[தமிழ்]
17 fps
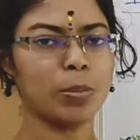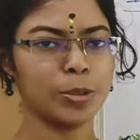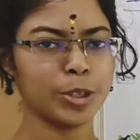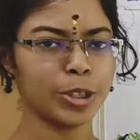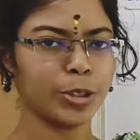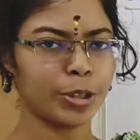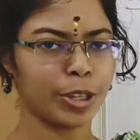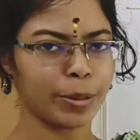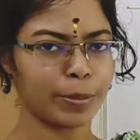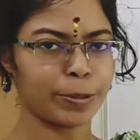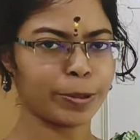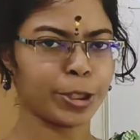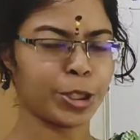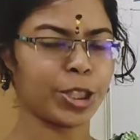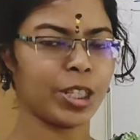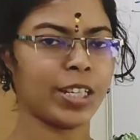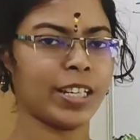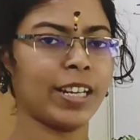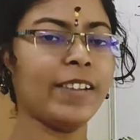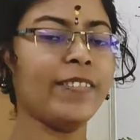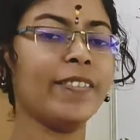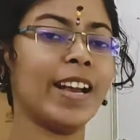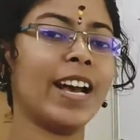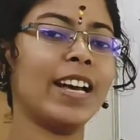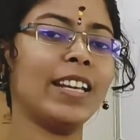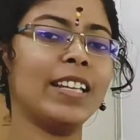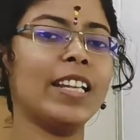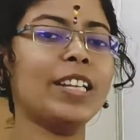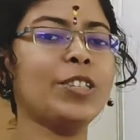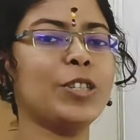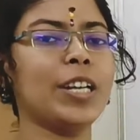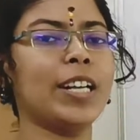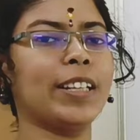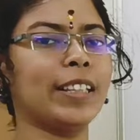ஆப்ஜெக்டோடைய பொசிஷனை வேறு
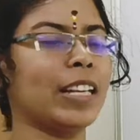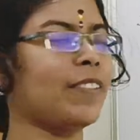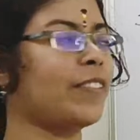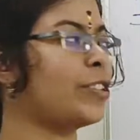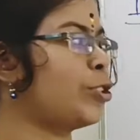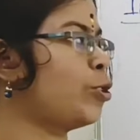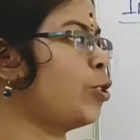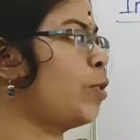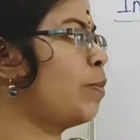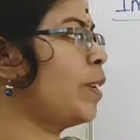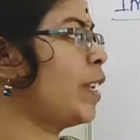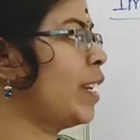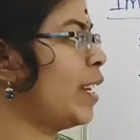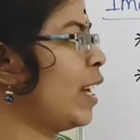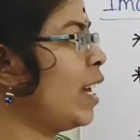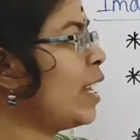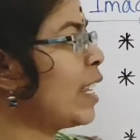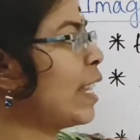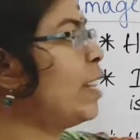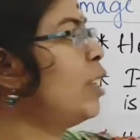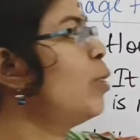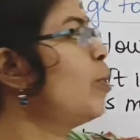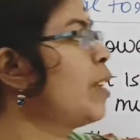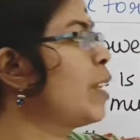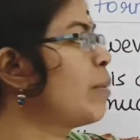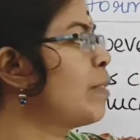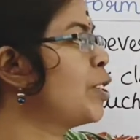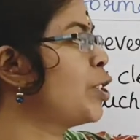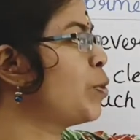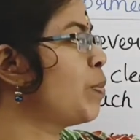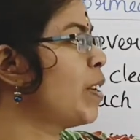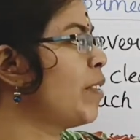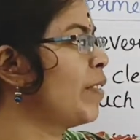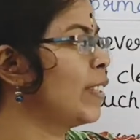ஏதாச்சும் இடத்துல வச்சோம் அப்படின்னா எந்த ஒரு
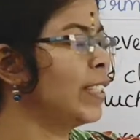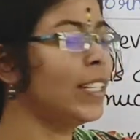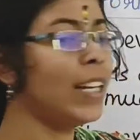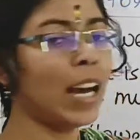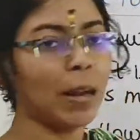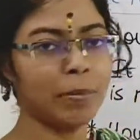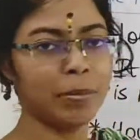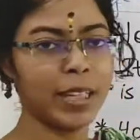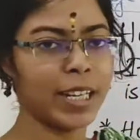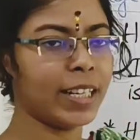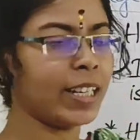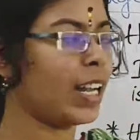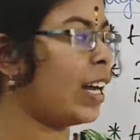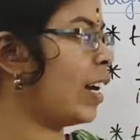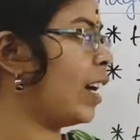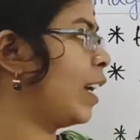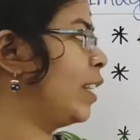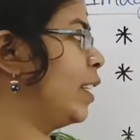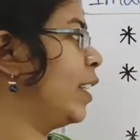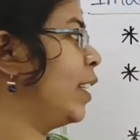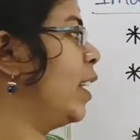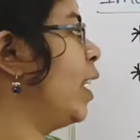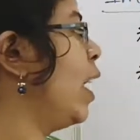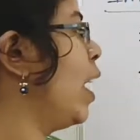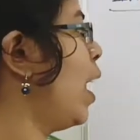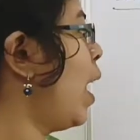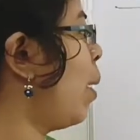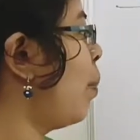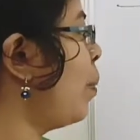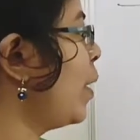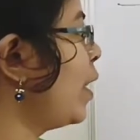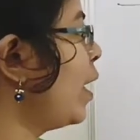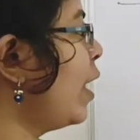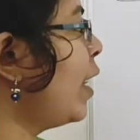இமேஜுமே வந்து அப்டேன் ஆகாது
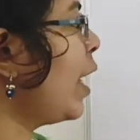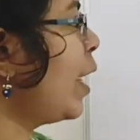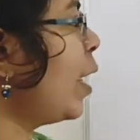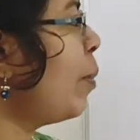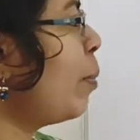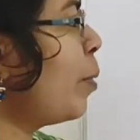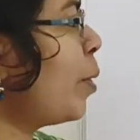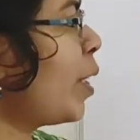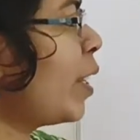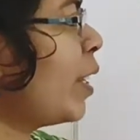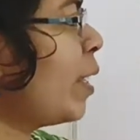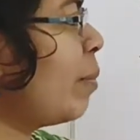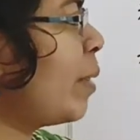அப்போ இதுலேருந்து என்ன புரியுது